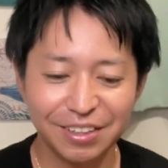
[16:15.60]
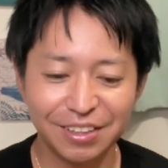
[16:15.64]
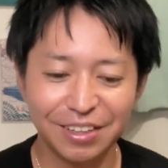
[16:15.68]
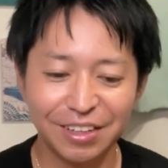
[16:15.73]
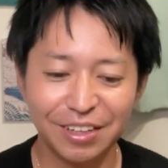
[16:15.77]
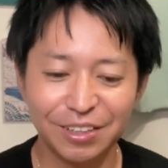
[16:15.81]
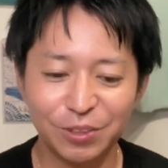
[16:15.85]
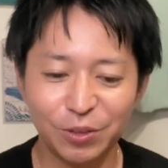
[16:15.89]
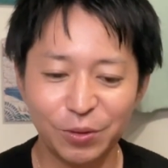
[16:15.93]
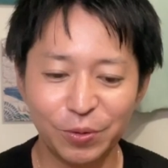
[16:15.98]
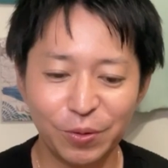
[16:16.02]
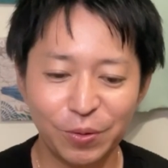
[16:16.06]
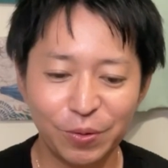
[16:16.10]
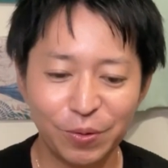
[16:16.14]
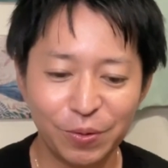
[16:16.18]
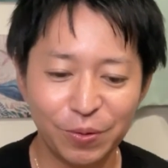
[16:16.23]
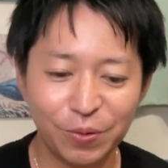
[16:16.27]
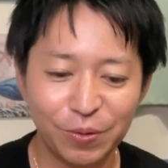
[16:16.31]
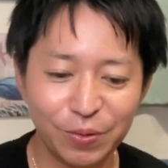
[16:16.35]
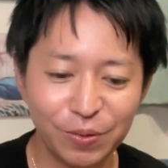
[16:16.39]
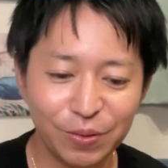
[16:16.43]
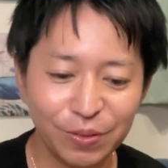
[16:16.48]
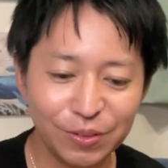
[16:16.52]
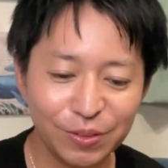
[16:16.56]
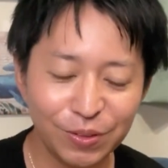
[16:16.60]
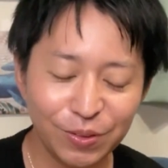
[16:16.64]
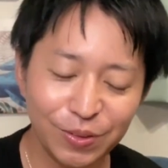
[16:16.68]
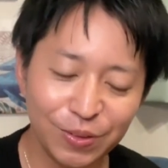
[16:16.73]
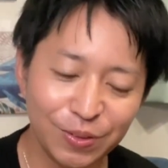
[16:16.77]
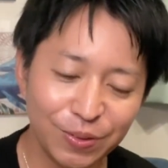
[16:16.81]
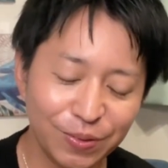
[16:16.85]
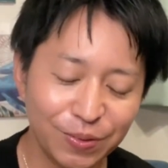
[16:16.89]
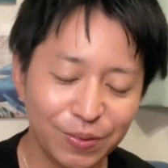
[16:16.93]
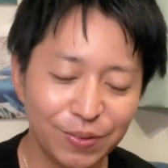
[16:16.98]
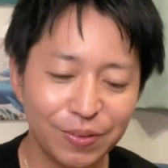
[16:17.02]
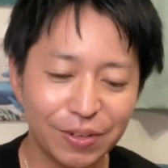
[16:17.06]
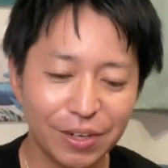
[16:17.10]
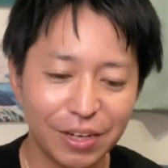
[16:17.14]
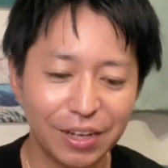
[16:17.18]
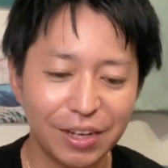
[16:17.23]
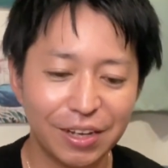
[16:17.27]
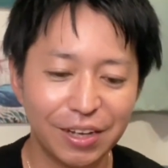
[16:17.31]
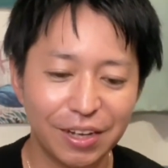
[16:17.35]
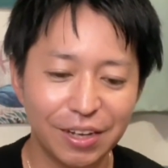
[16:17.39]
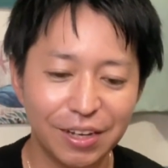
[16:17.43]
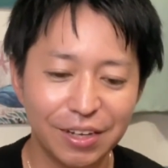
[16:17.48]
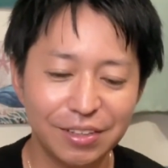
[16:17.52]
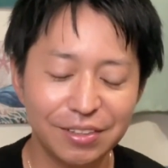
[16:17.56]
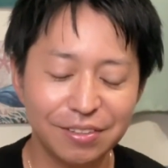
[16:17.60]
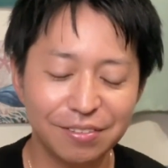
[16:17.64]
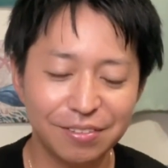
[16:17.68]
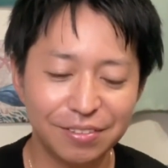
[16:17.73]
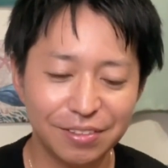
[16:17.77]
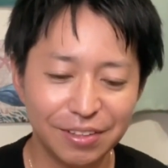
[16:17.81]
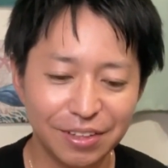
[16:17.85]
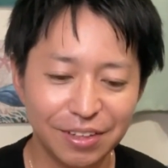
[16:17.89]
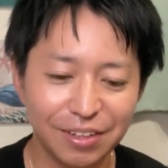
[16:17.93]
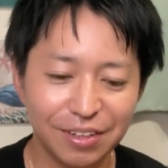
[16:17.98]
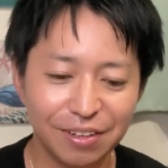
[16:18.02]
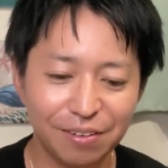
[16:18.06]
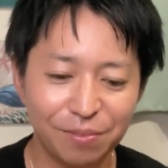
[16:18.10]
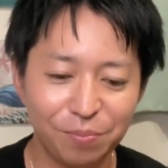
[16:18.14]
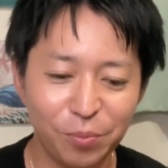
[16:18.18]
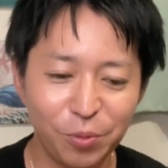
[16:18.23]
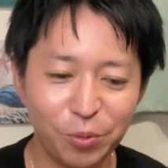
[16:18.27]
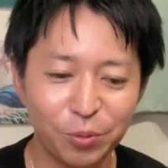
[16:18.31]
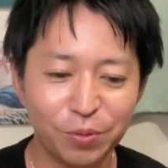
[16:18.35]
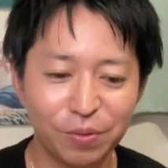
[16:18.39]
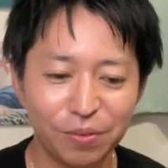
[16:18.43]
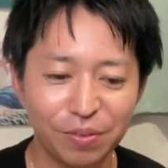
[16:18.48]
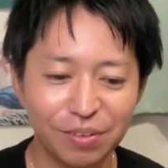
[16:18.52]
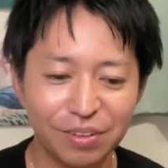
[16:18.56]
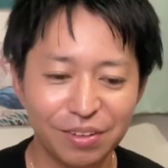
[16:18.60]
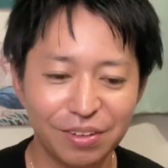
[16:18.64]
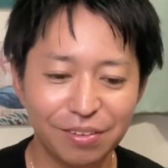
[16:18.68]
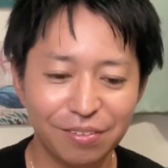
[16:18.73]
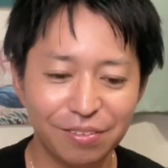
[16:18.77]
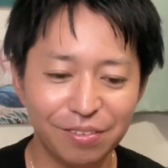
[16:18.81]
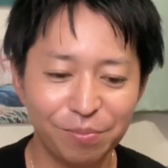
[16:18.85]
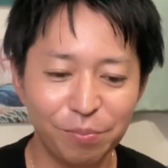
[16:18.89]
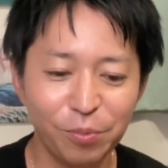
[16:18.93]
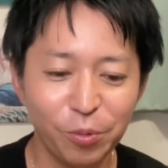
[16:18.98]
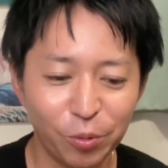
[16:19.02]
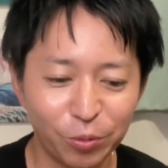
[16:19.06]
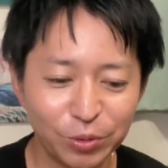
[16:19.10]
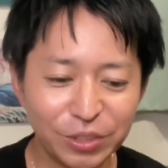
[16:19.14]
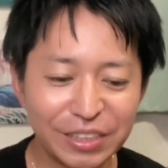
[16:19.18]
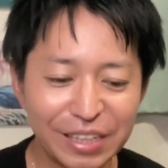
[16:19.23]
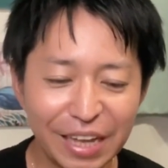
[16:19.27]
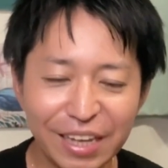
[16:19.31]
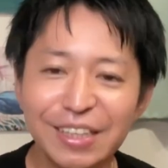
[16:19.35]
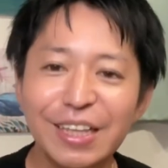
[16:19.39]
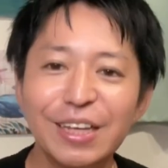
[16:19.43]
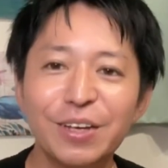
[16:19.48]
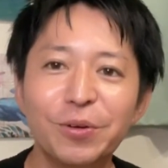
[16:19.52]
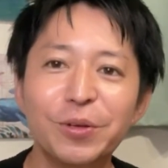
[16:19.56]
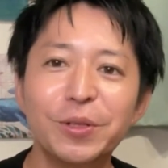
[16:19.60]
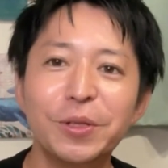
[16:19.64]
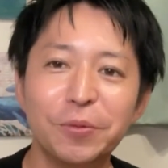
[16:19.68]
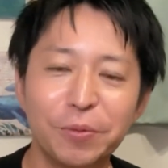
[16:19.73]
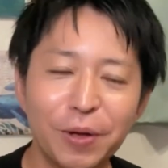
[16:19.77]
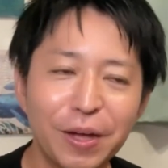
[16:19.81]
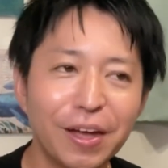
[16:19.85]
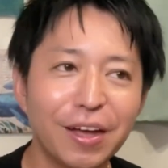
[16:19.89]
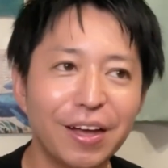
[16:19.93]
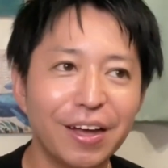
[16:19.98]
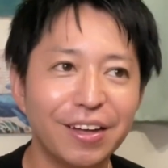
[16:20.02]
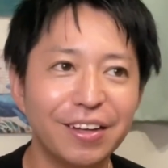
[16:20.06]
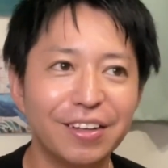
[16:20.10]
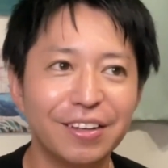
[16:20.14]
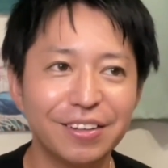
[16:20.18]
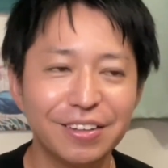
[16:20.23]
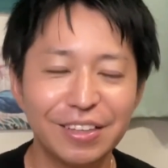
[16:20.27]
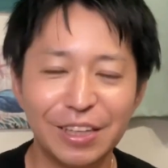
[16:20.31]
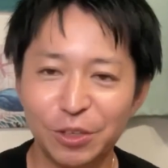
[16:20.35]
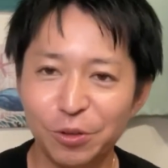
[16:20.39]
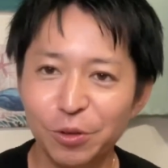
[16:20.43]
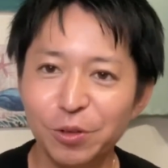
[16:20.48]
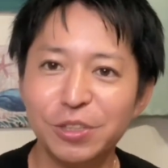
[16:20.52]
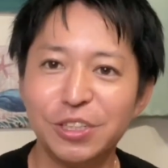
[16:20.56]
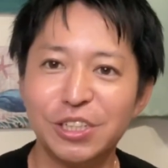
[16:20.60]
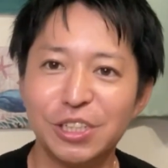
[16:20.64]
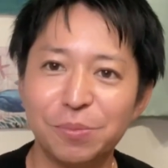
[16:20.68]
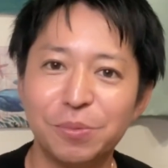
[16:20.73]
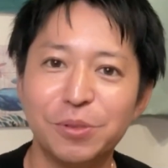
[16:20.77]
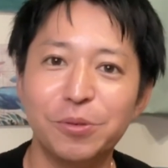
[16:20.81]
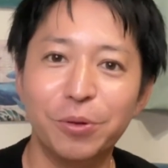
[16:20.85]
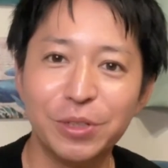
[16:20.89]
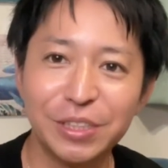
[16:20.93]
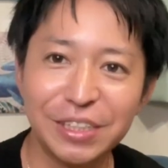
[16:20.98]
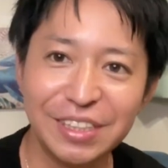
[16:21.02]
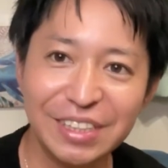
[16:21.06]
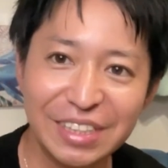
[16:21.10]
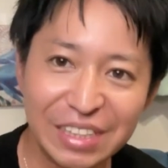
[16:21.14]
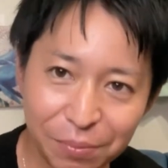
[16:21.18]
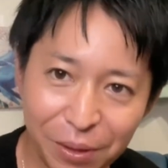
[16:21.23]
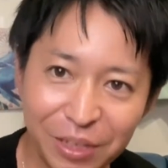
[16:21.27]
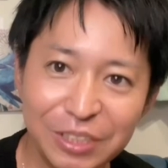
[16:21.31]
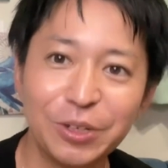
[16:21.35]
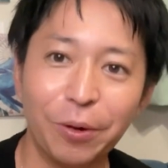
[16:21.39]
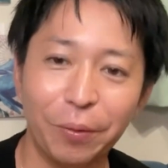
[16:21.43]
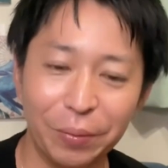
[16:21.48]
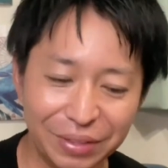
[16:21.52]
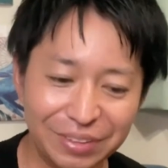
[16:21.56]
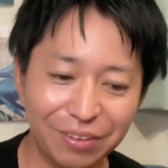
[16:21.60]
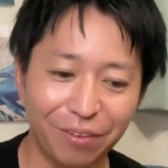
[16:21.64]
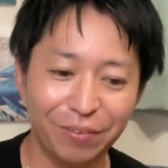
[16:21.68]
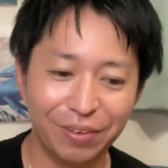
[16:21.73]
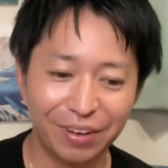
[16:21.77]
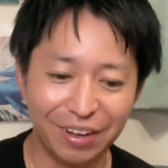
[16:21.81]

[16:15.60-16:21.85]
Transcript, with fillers: えっとそういうところがあるのでもうもう伝えたいことは結局自分を信じましょうと。